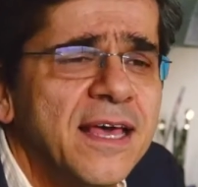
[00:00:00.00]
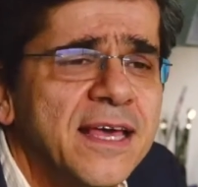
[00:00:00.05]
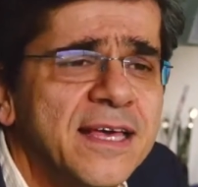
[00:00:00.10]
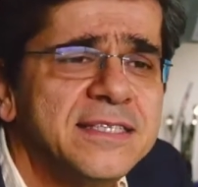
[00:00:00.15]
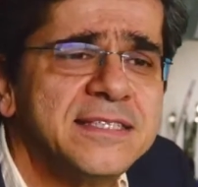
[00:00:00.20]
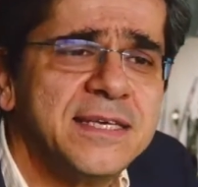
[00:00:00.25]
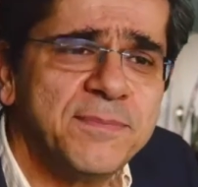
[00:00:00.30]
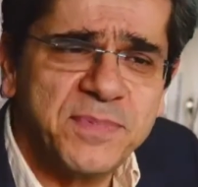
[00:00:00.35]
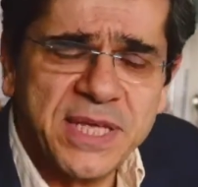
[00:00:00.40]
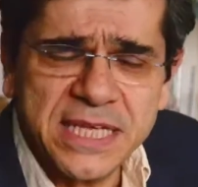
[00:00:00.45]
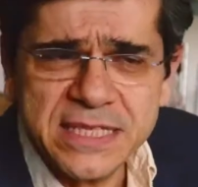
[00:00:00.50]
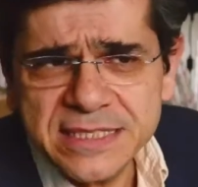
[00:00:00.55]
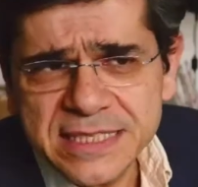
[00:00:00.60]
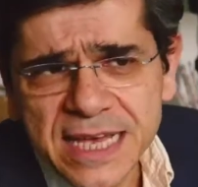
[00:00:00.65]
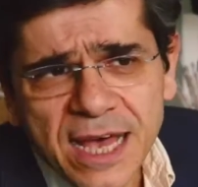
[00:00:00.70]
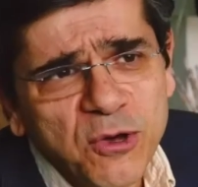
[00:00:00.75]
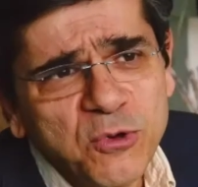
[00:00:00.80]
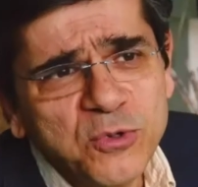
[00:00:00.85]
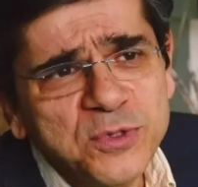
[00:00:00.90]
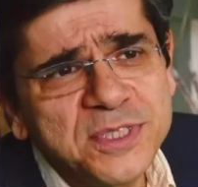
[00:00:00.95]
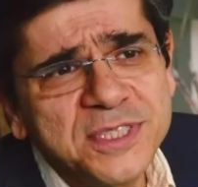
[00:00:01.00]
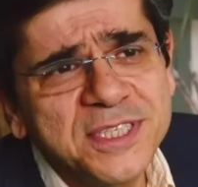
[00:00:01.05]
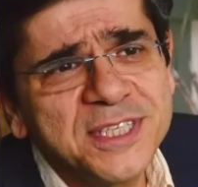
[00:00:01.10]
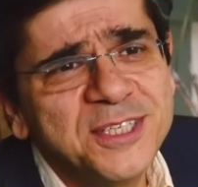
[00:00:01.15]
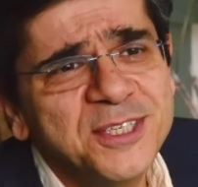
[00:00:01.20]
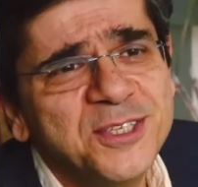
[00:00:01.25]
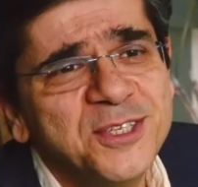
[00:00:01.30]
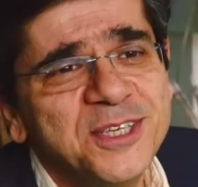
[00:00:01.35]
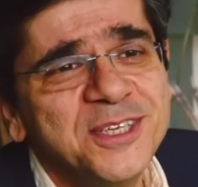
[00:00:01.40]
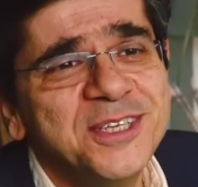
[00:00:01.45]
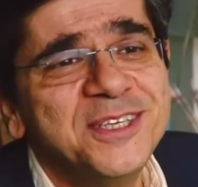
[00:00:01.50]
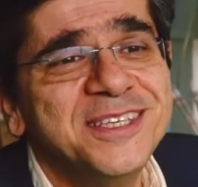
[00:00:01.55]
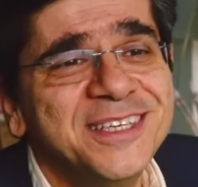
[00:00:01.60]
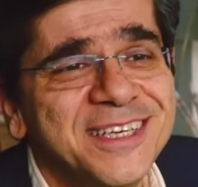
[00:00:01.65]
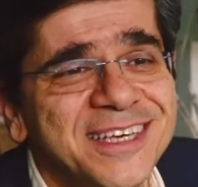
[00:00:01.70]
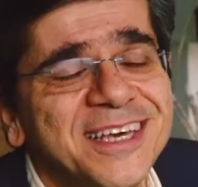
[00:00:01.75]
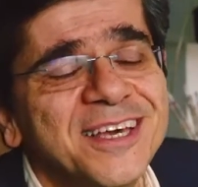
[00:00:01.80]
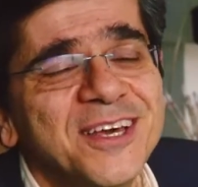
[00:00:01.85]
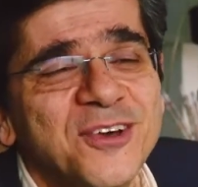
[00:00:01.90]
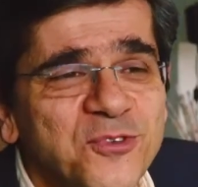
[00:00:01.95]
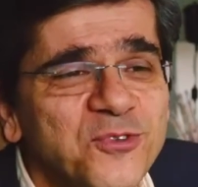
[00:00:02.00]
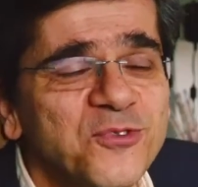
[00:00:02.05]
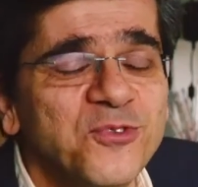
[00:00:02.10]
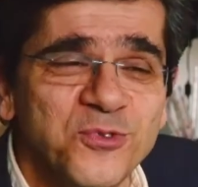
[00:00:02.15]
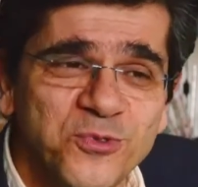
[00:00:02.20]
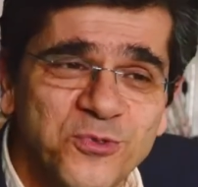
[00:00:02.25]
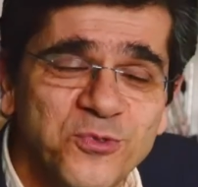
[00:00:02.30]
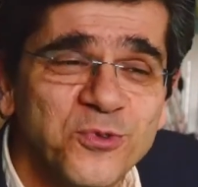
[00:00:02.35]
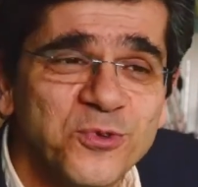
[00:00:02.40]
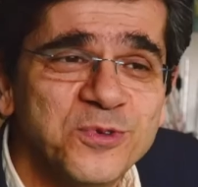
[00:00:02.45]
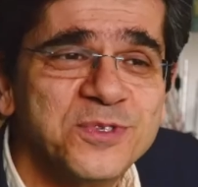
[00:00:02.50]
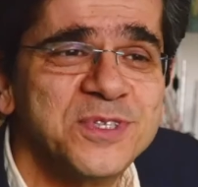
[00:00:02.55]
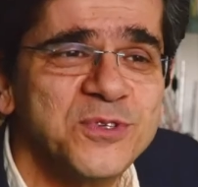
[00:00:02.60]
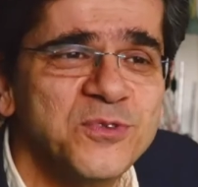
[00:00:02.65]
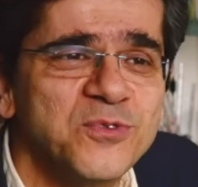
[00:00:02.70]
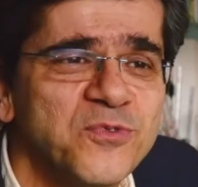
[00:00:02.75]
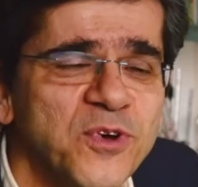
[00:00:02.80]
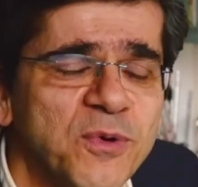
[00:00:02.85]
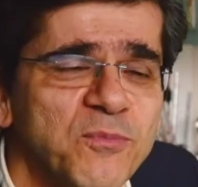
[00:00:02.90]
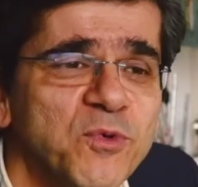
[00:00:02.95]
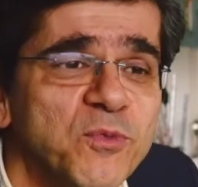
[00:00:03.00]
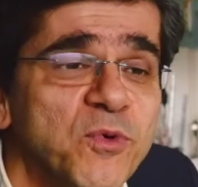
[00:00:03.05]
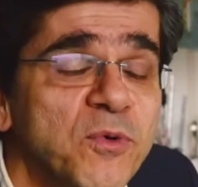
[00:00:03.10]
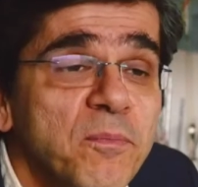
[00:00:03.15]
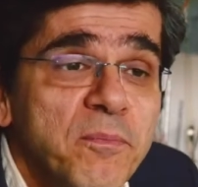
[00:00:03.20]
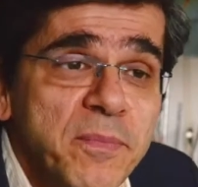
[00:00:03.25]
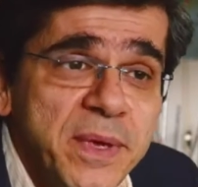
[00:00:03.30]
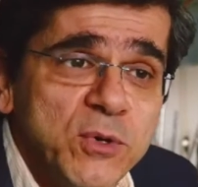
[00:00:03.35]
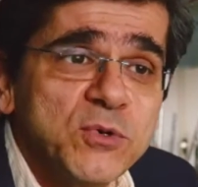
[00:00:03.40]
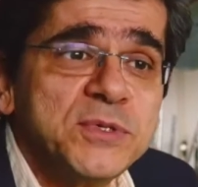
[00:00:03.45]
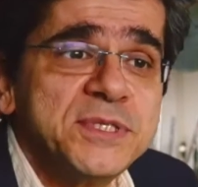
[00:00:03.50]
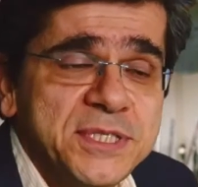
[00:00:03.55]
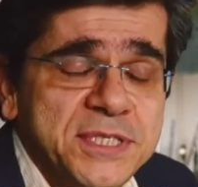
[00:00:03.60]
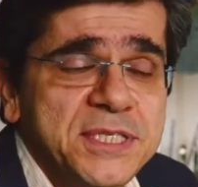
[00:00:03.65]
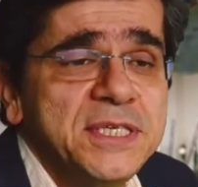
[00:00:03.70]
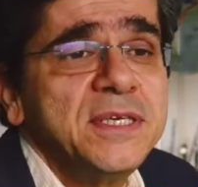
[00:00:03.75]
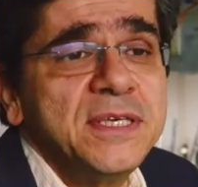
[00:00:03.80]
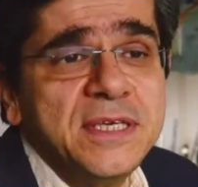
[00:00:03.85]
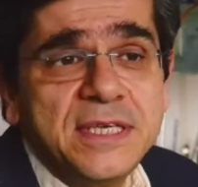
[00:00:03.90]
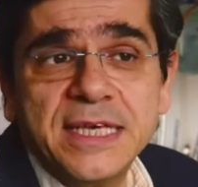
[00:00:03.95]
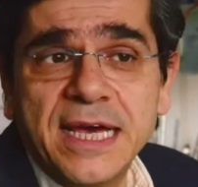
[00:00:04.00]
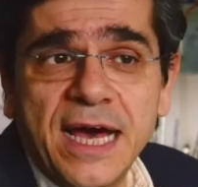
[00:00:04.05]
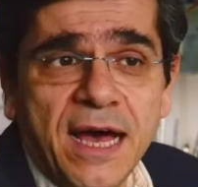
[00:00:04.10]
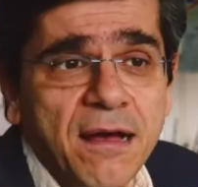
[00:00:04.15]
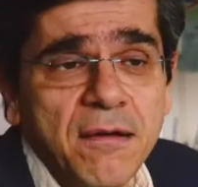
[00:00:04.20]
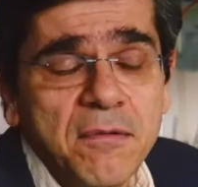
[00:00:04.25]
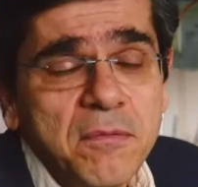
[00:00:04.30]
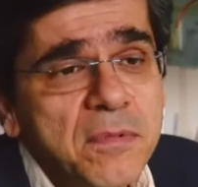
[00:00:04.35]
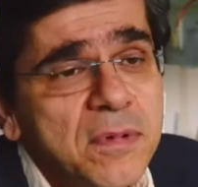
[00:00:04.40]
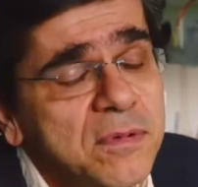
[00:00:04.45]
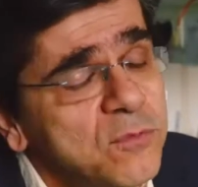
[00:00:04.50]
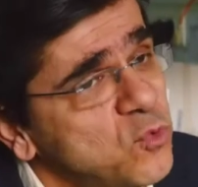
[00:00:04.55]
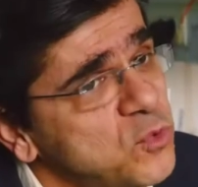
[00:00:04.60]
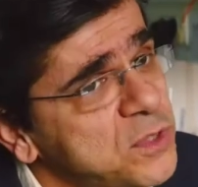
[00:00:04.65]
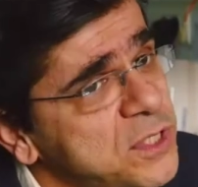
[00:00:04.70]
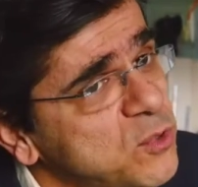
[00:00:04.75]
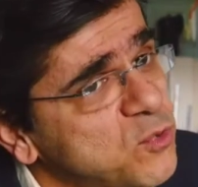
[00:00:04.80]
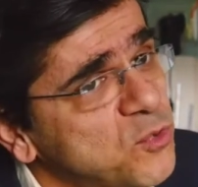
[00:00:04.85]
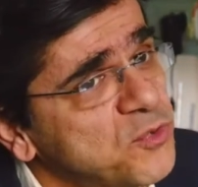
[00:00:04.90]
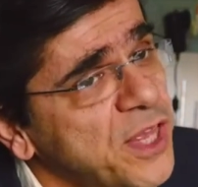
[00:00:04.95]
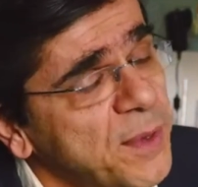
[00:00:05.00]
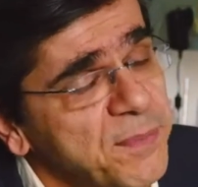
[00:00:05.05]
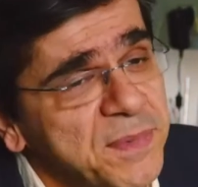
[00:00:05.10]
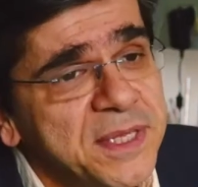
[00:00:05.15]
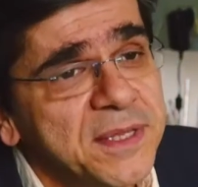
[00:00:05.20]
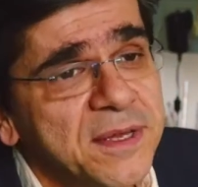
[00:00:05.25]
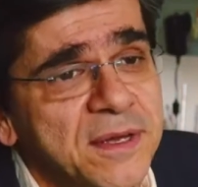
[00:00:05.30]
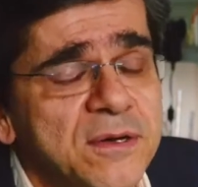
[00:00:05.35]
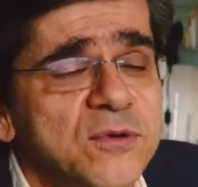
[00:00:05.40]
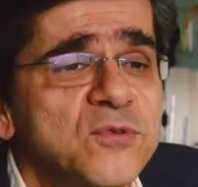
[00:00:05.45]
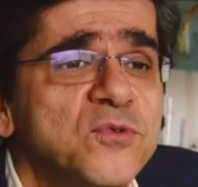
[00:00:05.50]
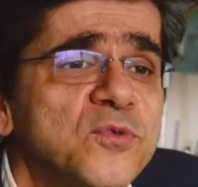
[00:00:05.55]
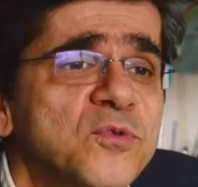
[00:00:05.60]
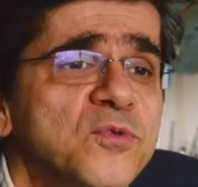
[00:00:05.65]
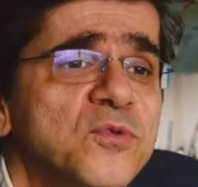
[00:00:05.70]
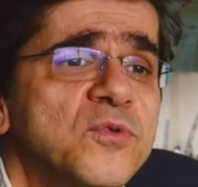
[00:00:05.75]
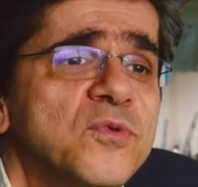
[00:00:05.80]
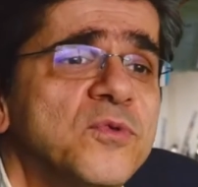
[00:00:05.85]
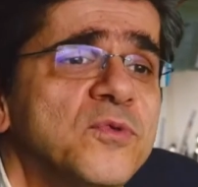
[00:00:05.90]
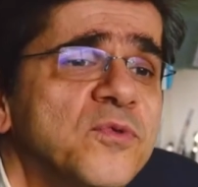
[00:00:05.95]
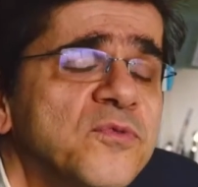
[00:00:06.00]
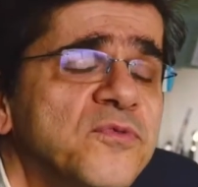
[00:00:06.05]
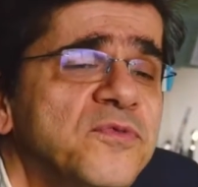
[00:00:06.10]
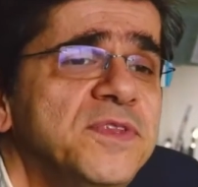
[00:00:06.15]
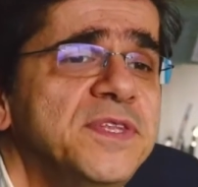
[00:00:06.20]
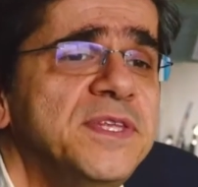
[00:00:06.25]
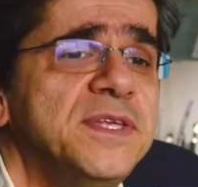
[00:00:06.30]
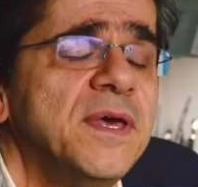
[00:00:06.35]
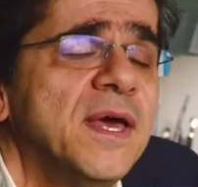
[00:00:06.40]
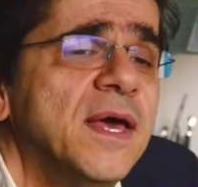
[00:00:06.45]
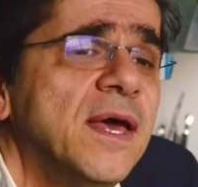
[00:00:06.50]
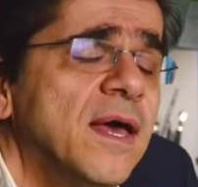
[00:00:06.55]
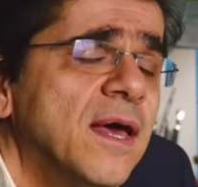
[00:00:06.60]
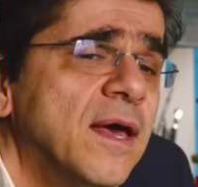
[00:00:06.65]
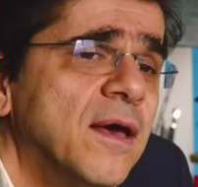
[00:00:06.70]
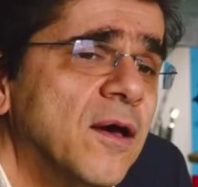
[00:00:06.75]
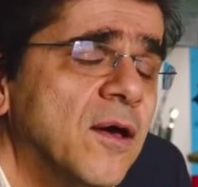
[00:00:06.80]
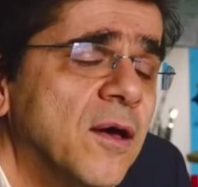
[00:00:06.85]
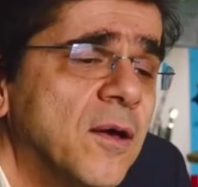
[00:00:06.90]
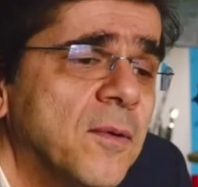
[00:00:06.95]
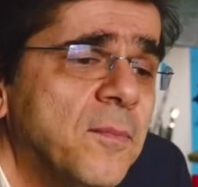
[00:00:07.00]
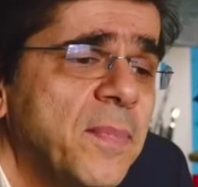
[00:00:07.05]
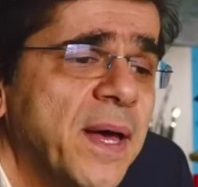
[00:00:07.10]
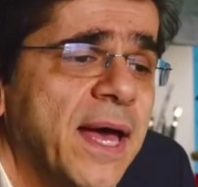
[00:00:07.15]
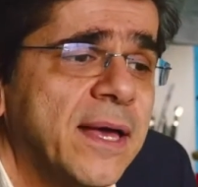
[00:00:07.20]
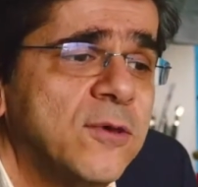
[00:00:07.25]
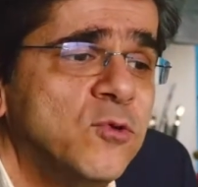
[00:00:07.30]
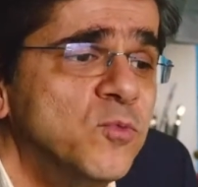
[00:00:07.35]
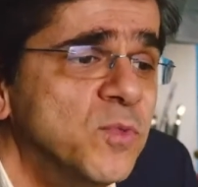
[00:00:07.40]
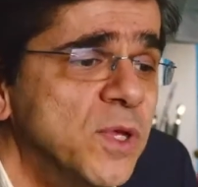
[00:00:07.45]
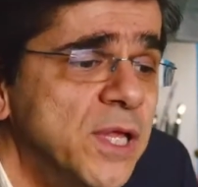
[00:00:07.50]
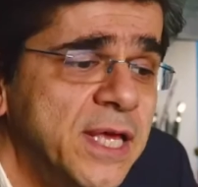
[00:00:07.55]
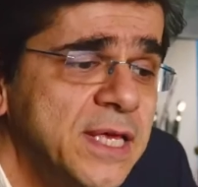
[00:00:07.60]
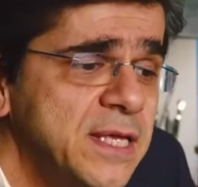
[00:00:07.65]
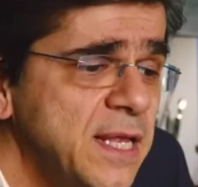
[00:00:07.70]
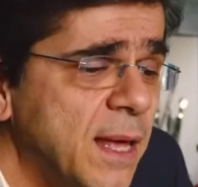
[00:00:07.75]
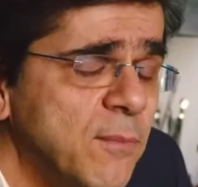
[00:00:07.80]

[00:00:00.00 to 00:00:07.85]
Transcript: Et c'est peut-être ça aussi qui, est une, aussi une forme de bombe. Mais aussi, il y a tous ces contaminants qu'on finit euh, par accumuler.